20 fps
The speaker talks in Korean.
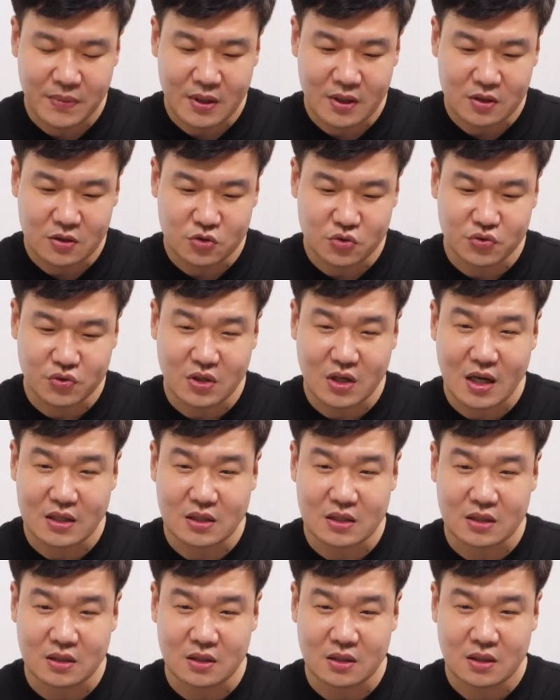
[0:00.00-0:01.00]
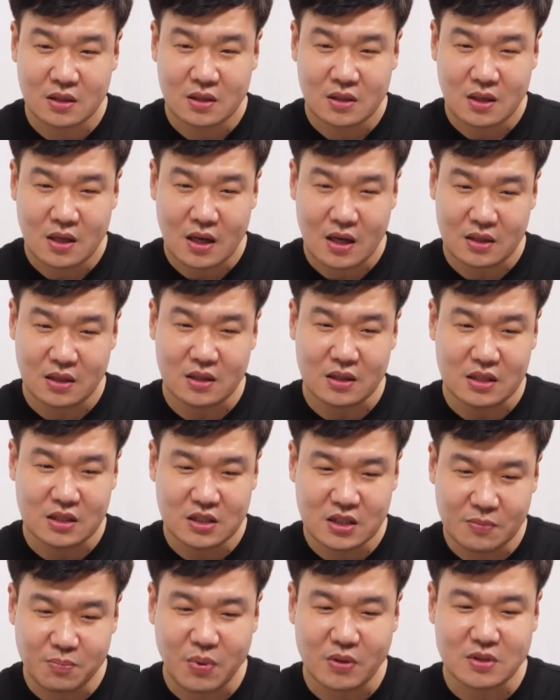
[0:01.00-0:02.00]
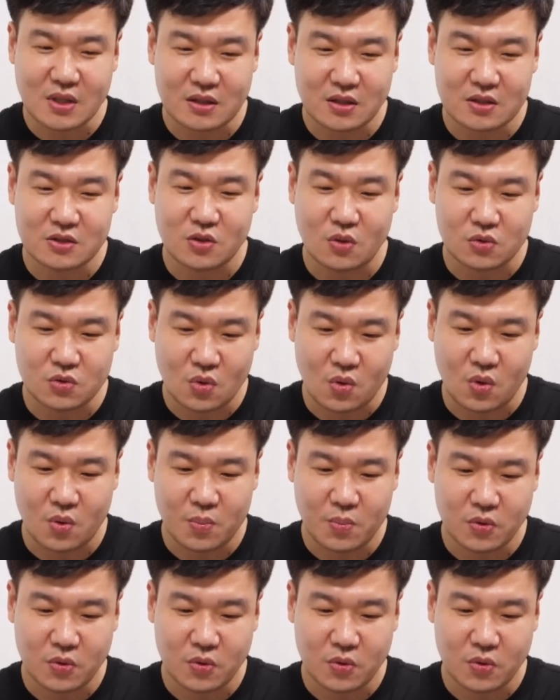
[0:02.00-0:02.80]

주가는 한 20% 정도